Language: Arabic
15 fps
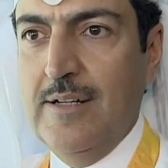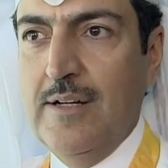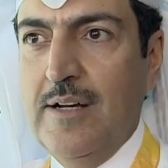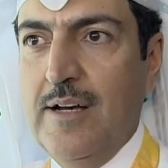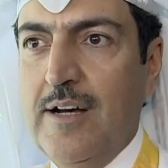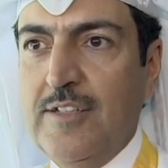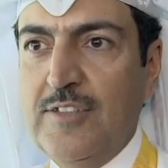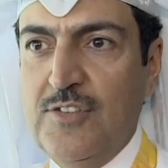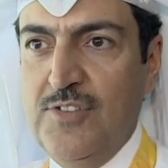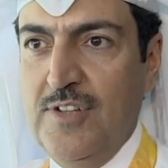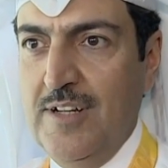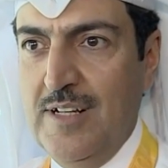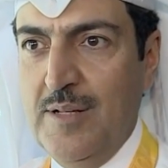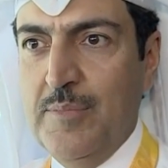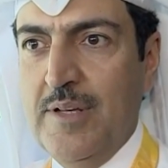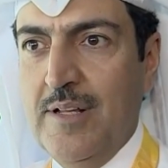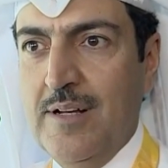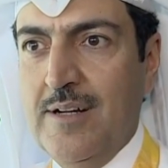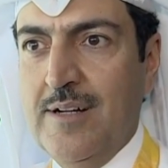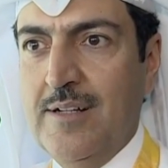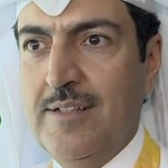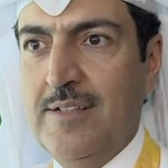هاجس عالمي
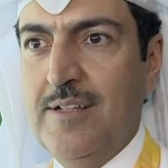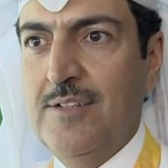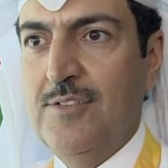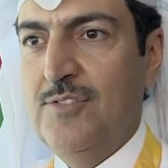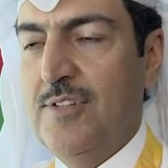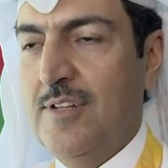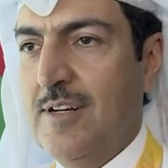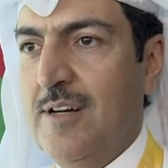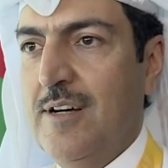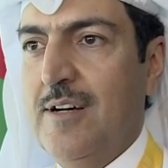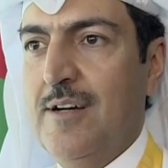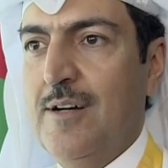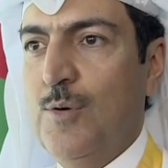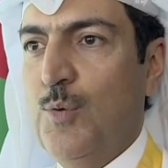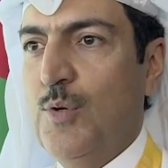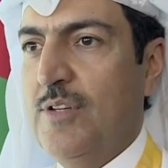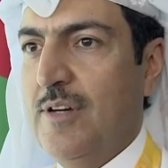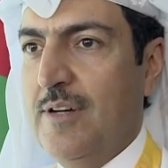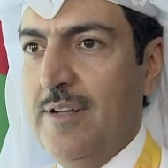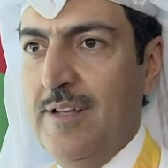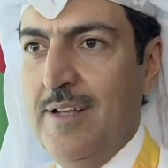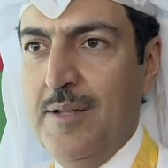الان الزراعه
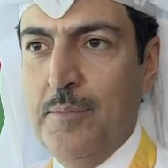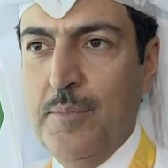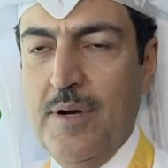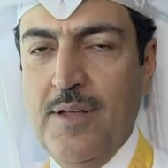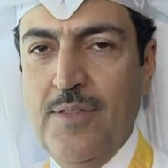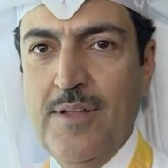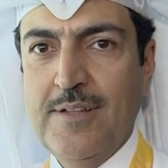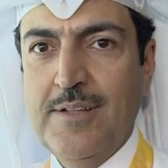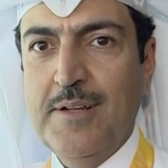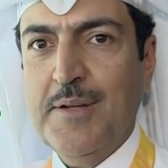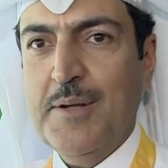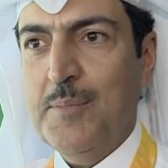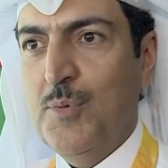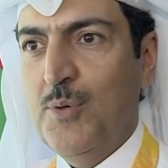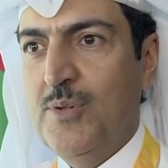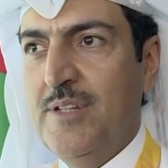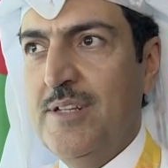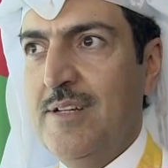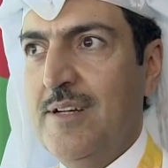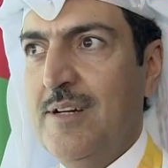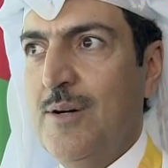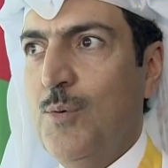وتقليل الانبعاثات
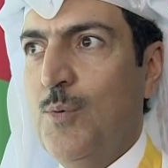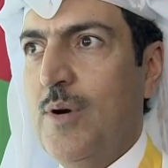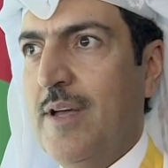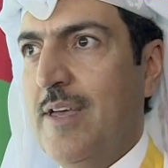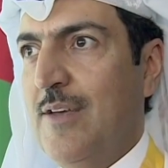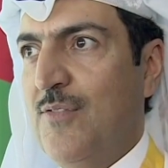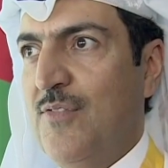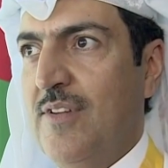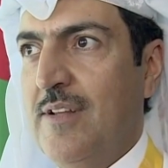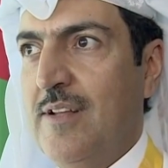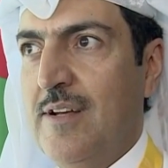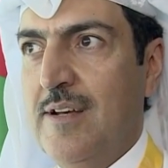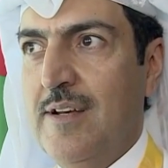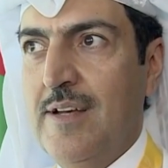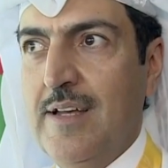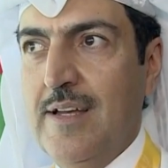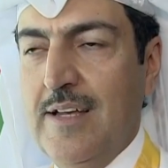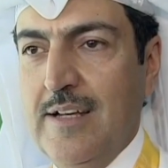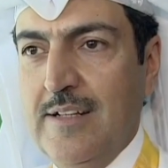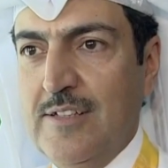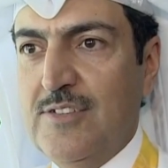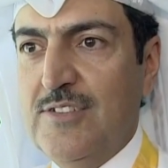الكربونيه وكيف ان
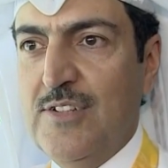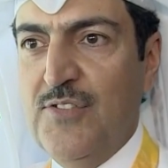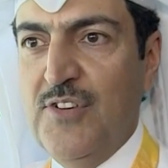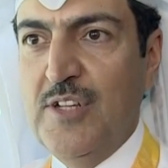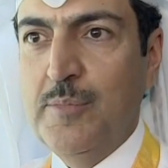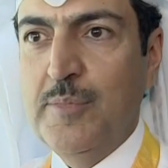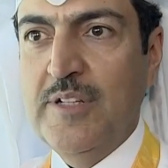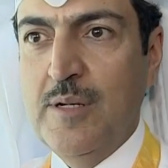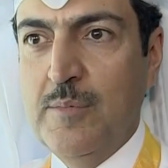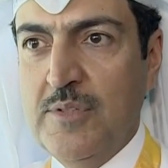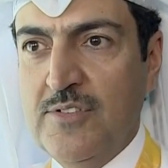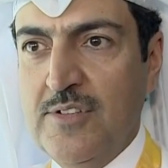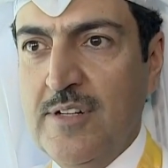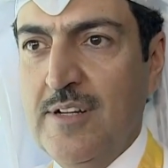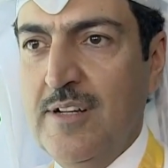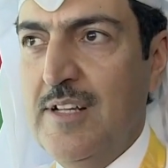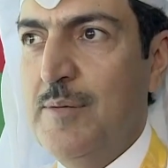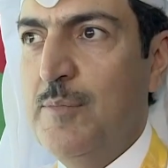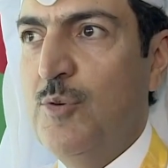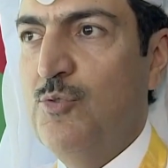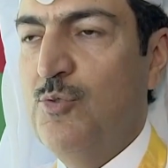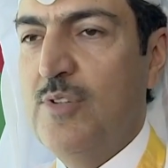نستفيد من المزارع
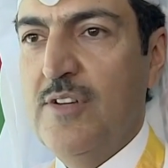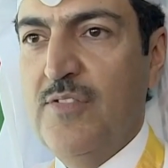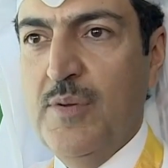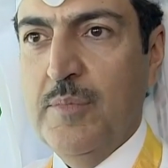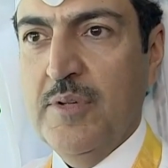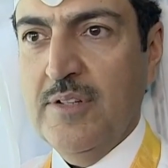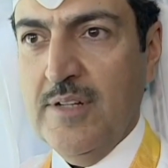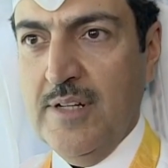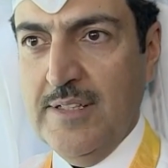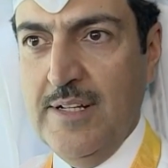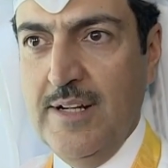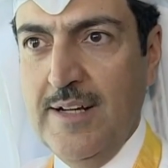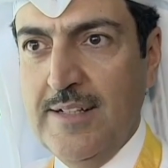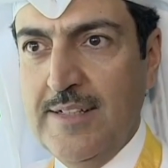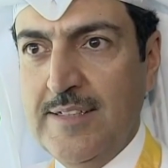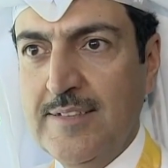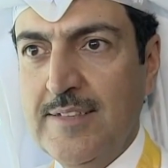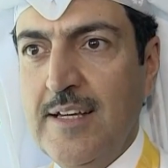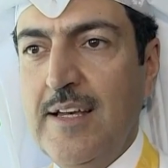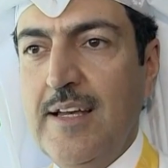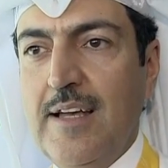اللي موجوده في منطقه الخليج